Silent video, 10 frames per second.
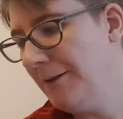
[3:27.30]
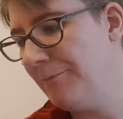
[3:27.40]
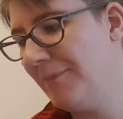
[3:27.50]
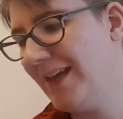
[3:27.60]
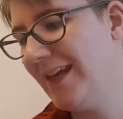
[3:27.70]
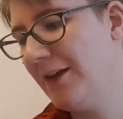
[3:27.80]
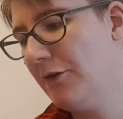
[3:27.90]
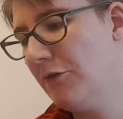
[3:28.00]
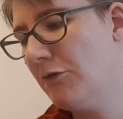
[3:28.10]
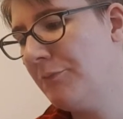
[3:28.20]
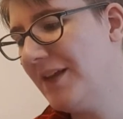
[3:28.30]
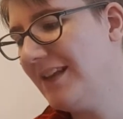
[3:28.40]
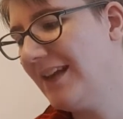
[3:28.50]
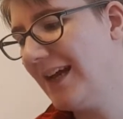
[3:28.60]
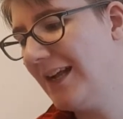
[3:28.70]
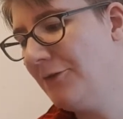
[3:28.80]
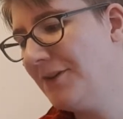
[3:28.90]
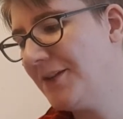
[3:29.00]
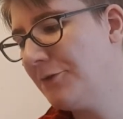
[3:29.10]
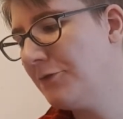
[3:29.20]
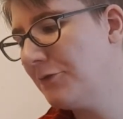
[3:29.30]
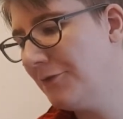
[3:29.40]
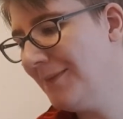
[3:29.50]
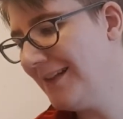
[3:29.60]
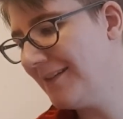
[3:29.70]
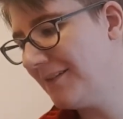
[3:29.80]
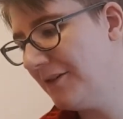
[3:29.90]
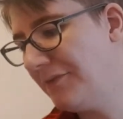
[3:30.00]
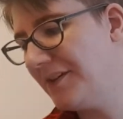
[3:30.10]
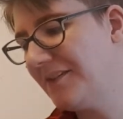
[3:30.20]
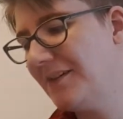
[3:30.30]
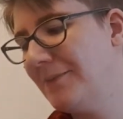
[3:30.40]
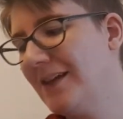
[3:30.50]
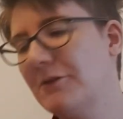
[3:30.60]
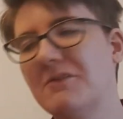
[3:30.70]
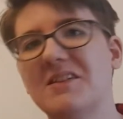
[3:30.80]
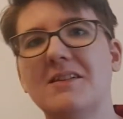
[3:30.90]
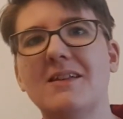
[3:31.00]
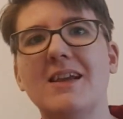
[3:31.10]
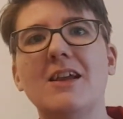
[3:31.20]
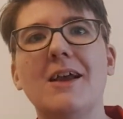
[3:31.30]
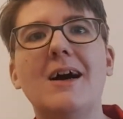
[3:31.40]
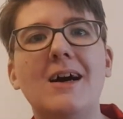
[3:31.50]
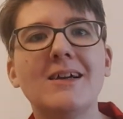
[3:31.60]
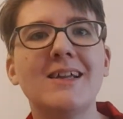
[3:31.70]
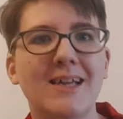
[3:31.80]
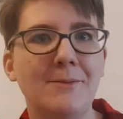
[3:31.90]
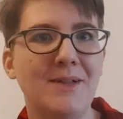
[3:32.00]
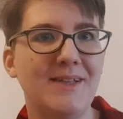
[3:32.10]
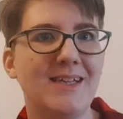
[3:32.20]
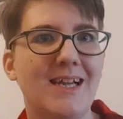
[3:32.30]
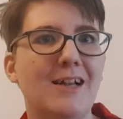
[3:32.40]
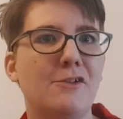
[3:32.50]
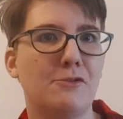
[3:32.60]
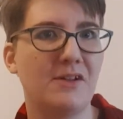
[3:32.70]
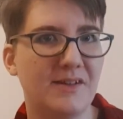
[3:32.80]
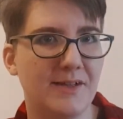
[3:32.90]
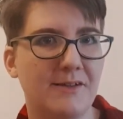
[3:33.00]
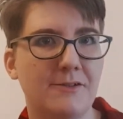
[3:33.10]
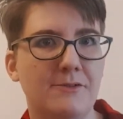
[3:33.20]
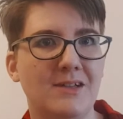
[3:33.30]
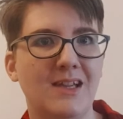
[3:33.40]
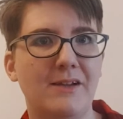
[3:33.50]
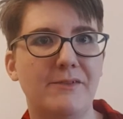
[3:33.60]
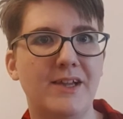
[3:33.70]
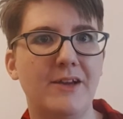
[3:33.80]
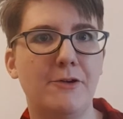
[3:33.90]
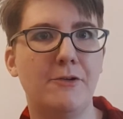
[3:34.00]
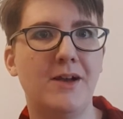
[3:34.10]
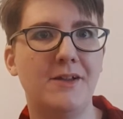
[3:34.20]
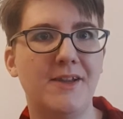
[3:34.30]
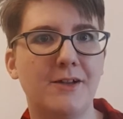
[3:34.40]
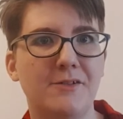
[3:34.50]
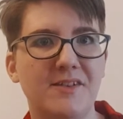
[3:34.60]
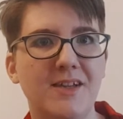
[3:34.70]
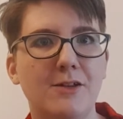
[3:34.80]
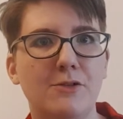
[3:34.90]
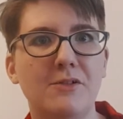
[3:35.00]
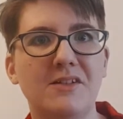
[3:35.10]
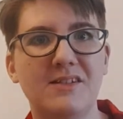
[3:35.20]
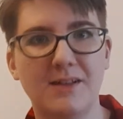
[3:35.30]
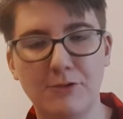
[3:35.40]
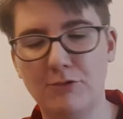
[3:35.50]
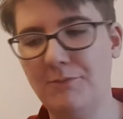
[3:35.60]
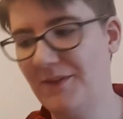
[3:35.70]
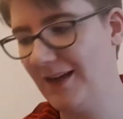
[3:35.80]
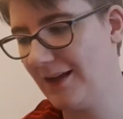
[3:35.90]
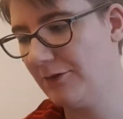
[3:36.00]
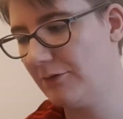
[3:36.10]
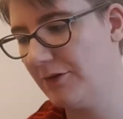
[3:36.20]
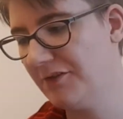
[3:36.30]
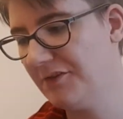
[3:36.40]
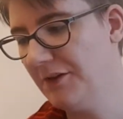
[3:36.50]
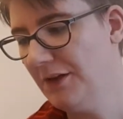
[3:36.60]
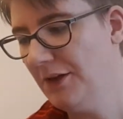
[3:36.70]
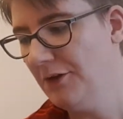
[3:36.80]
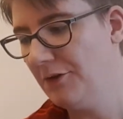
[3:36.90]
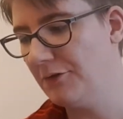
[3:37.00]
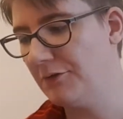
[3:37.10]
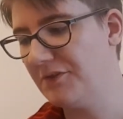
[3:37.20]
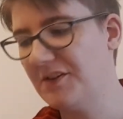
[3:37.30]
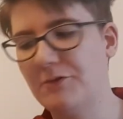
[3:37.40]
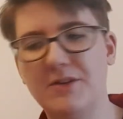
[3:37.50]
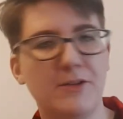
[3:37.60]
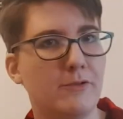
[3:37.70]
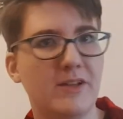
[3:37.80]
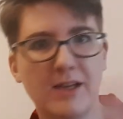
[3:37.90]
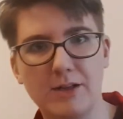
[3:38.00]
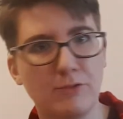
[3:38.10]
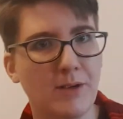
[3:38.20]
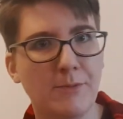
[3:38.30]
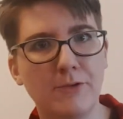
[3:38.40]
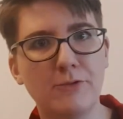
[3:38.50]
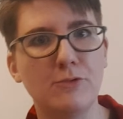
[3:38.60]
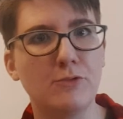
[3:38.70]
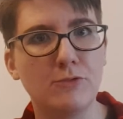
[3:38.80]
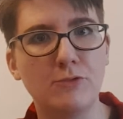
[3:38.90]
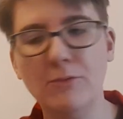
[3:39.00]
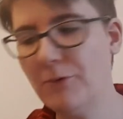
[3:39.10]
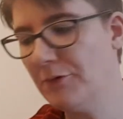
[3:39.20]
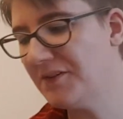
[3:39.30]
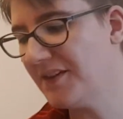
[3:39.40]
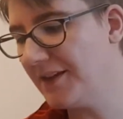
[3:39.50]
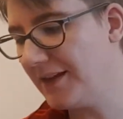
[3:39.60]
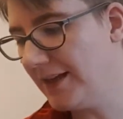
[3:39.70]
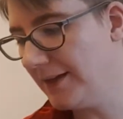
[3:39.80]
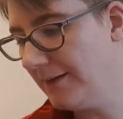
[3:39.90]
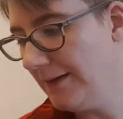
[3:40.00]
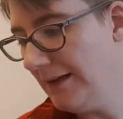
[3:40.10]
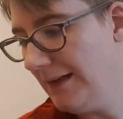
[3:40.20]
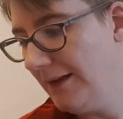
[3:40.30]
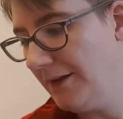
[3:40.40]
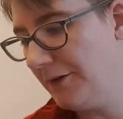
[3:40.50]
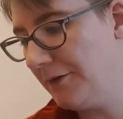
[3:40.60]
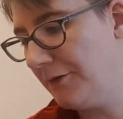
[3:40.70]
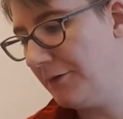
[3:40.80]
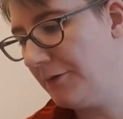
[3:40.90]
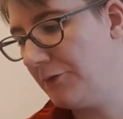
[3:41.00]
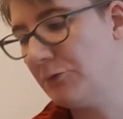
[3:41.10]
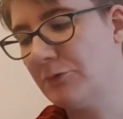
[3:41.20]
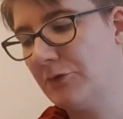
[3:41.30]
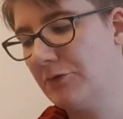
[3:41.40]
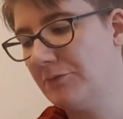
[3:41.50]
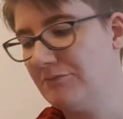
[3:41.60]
mais euh, au Pays de Galles, une étude de 2019 estimait que c'était un cas médical sur 500 qui avait euh, un diagnostic de syndrome d'Ehlers dans l'os. c'est une étude qui a duré pendant de, nombreuses années. donc